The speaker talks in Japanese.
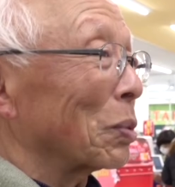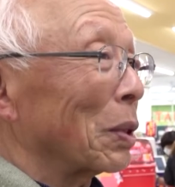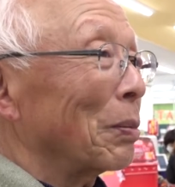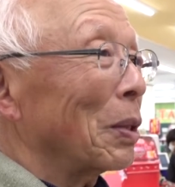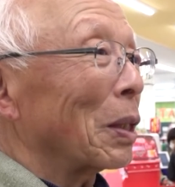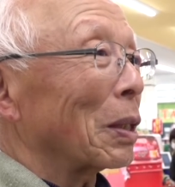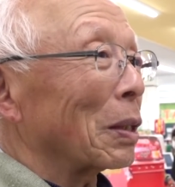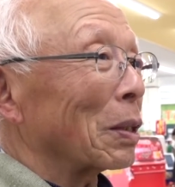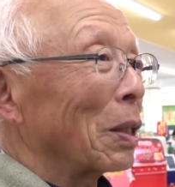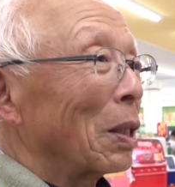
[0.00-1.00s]
れはも
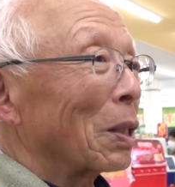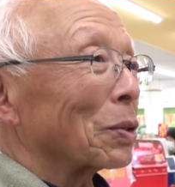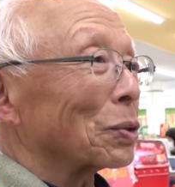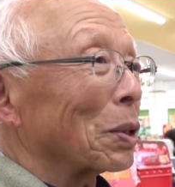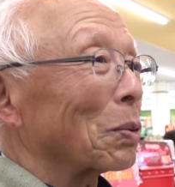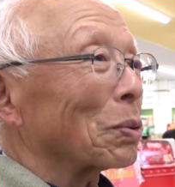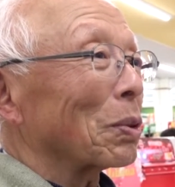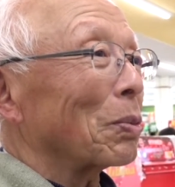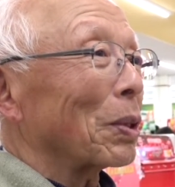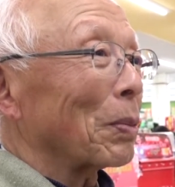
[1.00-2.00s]
う捨てるこ
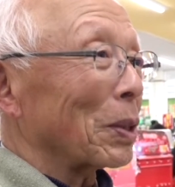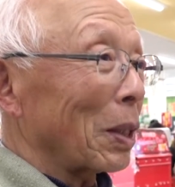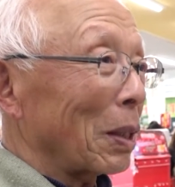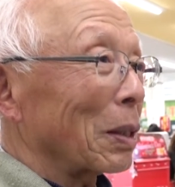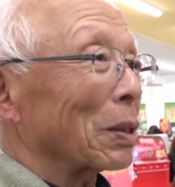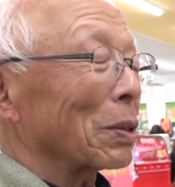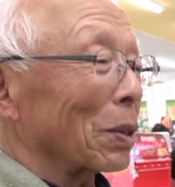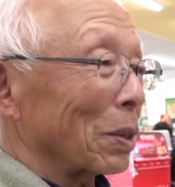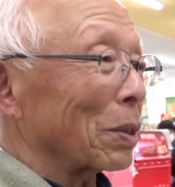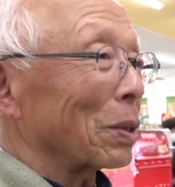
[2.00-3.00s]
と思えばねこれ
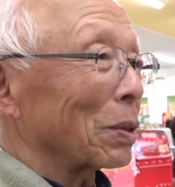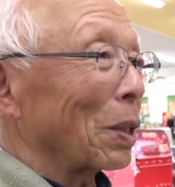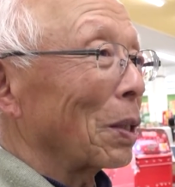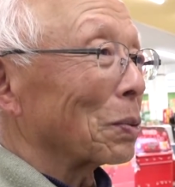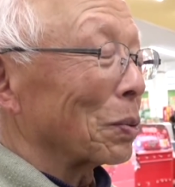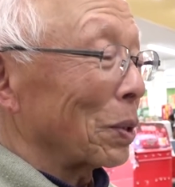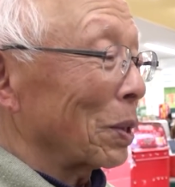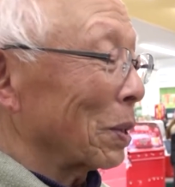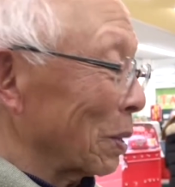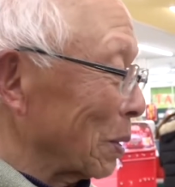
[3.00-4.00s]

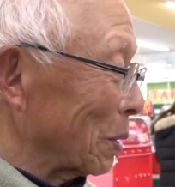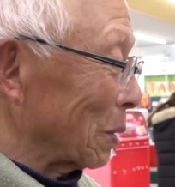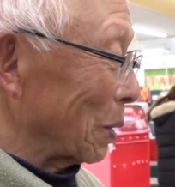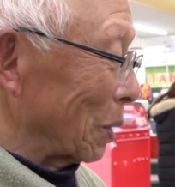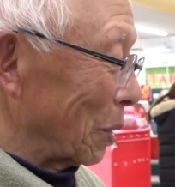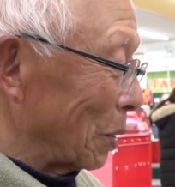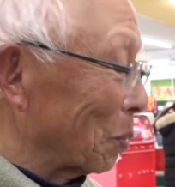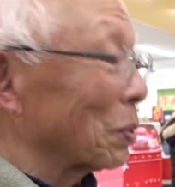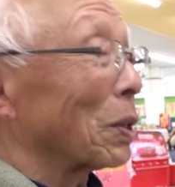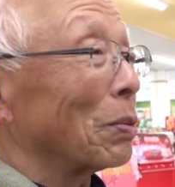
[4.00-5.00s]
はいい
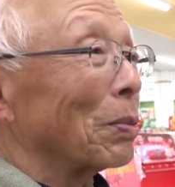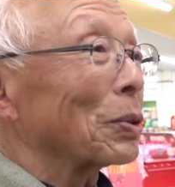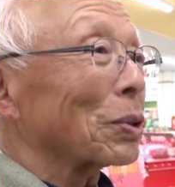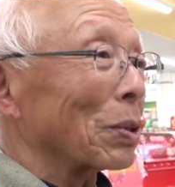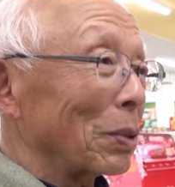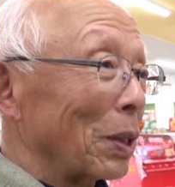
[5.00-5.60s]
ことだと思いますけど